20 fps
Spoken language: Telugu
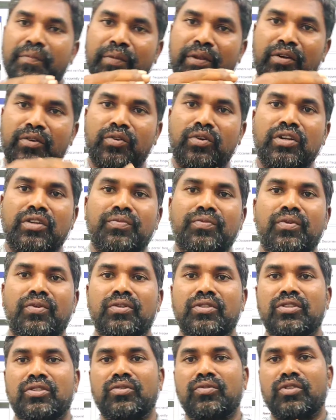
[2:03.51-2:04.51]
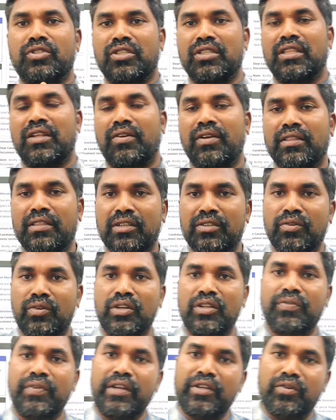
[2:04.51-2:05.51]
మీరు ట్వంటీ ఫోర్త్ వచ్చిన తర్వాత
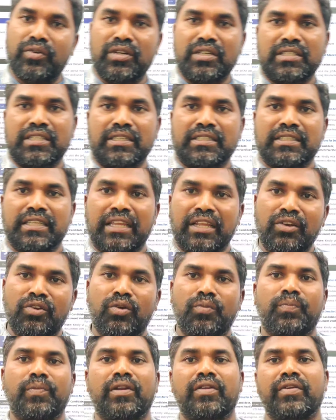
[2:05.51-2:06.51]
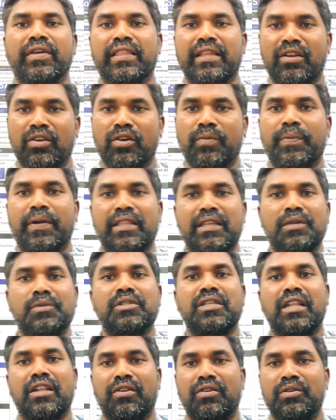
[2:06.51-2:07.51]
ట్వంటీ ఫైవ్ ట్వంటీ సిక్స్ ఈ లోపు మనం ఏదైనా ఒక పది
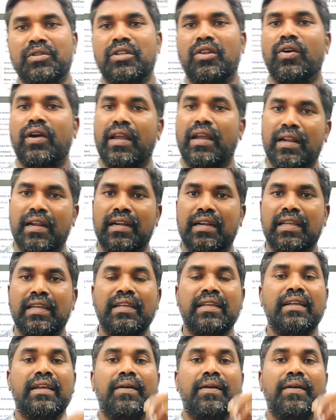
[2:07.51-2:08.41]
నిమిషాలు ఇరవై నిమిషాలు ఒక అరగంట